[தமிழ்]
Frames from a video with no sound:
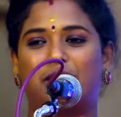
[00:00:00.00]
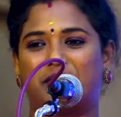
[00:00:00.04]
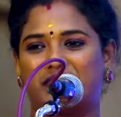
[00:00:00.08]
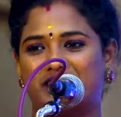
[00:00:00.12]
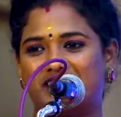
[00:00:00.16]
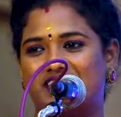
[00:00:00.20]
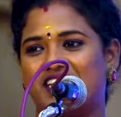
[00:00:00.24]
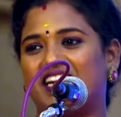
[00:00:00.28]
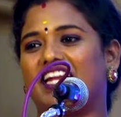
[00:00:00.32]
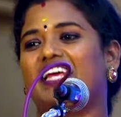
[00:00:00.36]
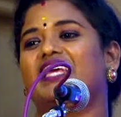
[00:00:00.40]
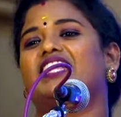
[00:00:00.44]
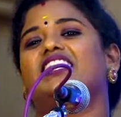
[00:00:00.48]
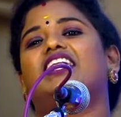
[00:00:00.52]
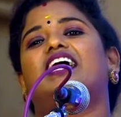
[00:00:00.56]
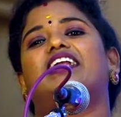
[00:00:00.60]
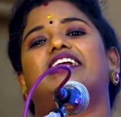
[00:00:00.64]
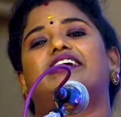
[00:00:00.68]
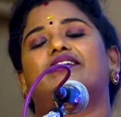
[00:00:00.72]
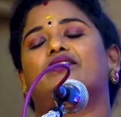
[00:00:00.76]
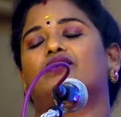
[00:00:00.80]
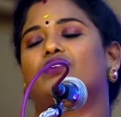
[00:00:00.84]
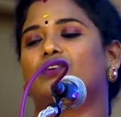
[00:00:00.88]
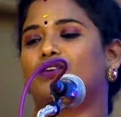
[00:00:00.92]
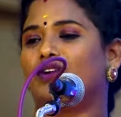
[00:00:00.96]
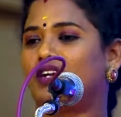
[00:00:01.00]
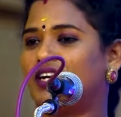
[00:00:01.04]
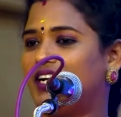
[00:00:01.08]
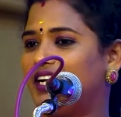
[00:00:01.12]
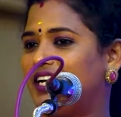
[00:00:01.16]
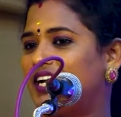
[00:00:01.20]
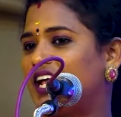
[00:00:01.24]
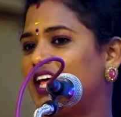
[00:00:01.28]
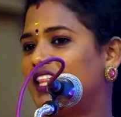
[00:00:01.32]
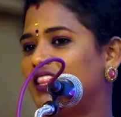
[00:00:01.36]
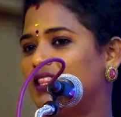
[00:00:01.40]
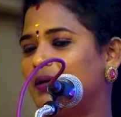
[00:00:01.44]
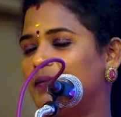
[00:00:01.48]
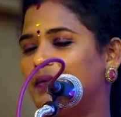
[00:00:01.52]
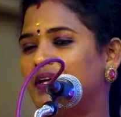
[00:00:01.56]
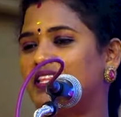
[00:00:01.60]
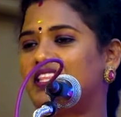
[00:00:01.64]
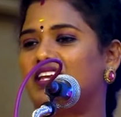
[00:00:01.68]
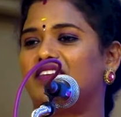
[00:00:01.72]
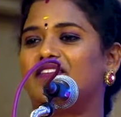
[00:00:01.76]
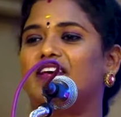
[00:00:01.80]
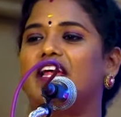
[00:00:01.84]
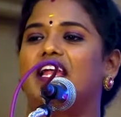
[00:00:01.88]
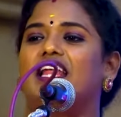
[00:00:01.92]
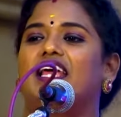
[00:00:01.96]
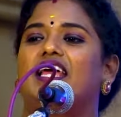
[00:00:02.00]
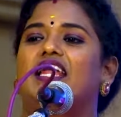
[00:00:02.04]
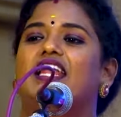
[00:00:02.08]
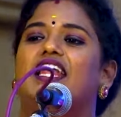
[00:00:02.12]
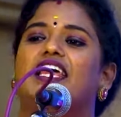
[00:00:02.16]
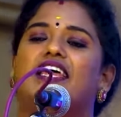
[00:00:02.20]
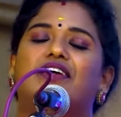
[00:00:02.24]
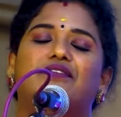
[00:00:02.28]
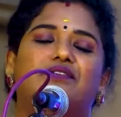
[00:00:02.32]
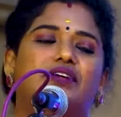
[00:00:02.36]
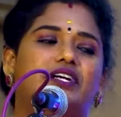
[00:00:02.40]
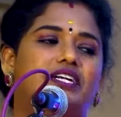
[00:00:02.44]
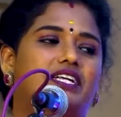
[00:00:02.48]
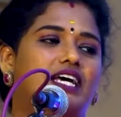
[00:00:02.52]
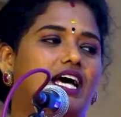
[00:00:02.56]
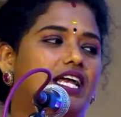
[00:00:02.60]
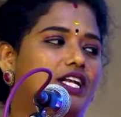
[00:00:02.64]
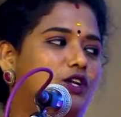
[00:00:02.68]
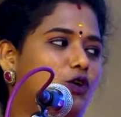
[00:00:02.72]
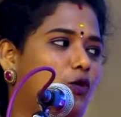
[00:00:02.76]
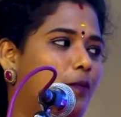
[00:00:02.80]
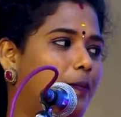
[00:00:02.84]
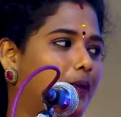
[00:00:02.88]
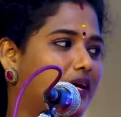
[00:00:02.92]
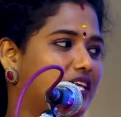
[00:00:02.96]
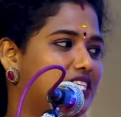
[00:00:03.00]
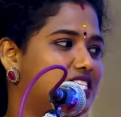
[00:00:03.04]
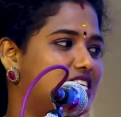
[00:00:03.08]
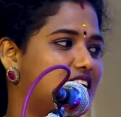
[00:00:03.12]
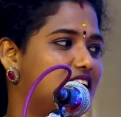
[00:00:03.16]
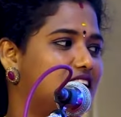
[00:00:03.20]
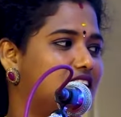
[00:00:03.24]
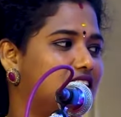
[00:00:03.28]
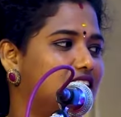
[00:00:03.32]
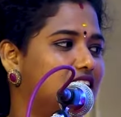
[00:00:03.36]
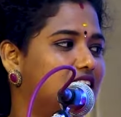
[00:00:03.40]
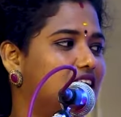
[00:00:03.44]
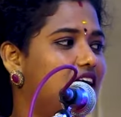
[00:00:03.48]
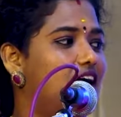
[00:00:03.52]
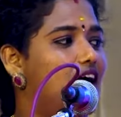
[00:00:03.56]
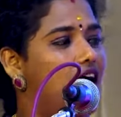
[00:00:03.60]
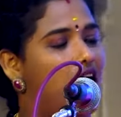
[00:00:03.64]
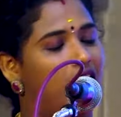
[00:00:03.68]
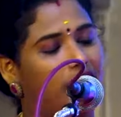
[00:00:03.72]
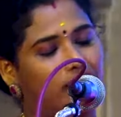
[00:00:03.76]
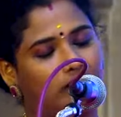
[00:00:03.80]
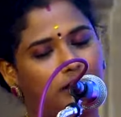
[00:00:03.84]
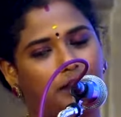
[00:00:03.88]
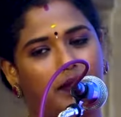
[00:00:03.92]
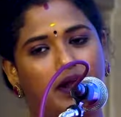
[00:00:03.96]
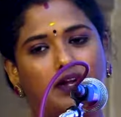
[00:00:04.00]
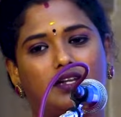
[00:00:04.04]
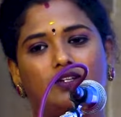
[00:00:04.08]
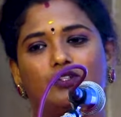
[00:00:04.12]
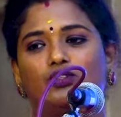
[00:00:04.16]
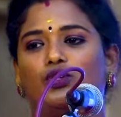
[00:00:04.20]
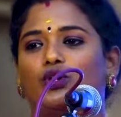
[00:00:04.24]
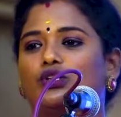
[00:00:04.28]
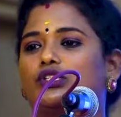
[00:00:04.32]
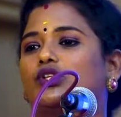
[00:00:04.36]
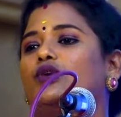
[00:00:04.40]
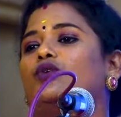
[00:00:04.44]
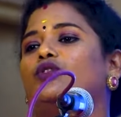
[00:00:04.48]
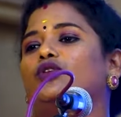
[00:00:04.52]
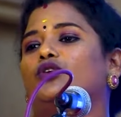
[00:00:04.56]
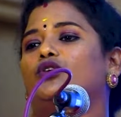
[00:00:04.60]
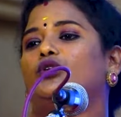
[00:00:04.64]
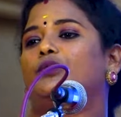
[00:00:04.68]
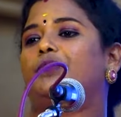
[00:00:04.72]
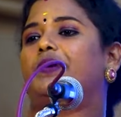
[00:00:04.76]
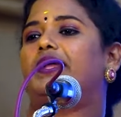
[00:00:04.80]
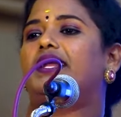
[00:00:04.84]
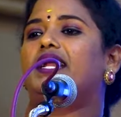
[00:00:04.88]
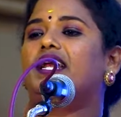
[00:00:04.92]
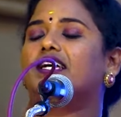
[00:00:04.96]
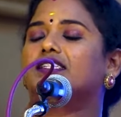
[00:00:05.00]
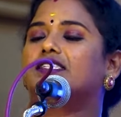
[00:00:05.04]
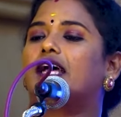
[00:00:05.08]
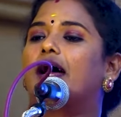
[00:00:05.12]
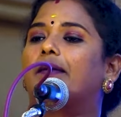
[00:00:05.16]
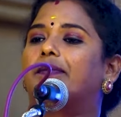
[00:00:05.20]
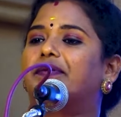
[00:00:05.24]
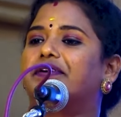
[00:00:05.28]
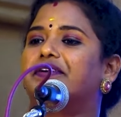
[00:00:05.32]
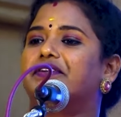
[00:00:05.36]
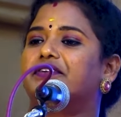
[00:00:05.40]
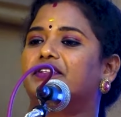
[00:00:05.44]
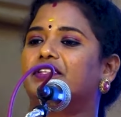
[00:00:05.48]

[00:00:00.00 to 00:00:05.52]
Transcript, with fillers: பிரச்சனைக்கு தான் நடுவர்களே நான் இந்த மாதிரி வேலையெல்லாம் என் வீட்டுக்கார்ட்ட ஒப்படைச்சிடுறது அவர் பாட்டுக்கு தோசை ஊற்றி கொடுப்பாரு நான் சாப்பிட்டுட்டு